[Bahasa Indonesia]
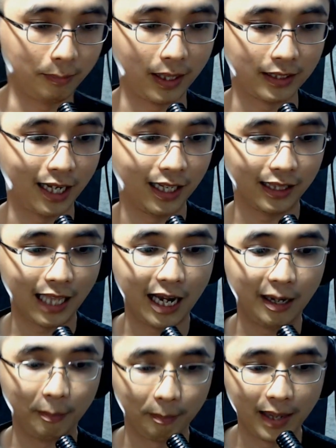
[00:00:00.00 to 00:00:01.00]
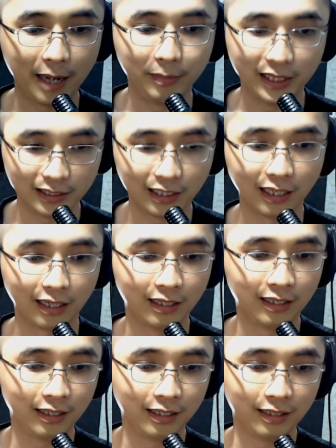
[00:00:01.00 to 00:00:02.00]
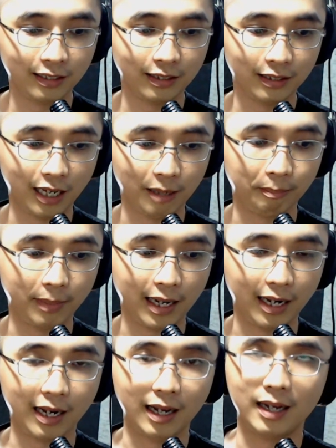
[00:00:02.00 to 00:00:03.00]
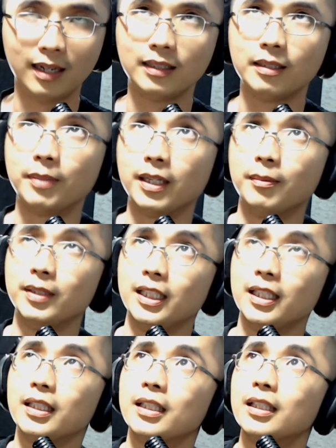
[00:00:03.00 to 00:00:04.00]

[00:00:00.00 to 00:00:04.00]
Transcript: dipasang tanpa mixer tanpa apa namanya